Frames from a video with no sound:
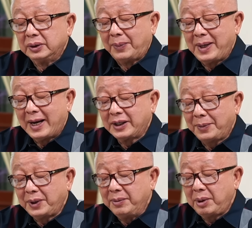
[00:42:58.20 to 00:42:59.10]
สำนักงานทรั
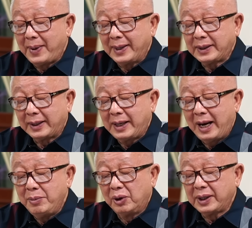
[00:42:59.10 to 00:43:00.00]
พย์สินพระมหากษัตริย์
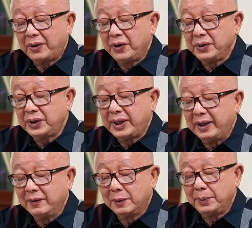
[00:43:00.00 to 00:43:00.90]
ให้บริษัท Real
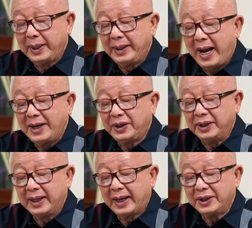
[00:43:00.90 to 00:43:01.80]
Estate Development ได้สิท
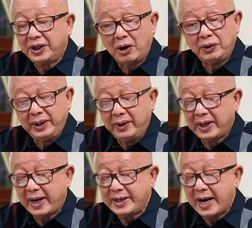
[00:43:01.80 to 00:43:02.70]
ธิ์ในการเช่าที่ใน
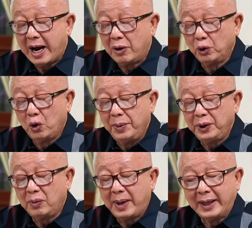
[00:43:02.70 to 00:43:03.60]
ระยะยาวโดยไม่
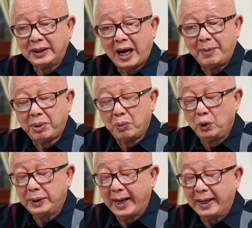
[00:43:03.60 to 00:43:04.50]
ต้องผ่านการประมู
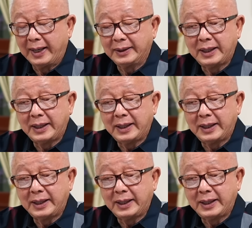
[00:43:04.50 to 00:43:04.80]
ลแข่งขัน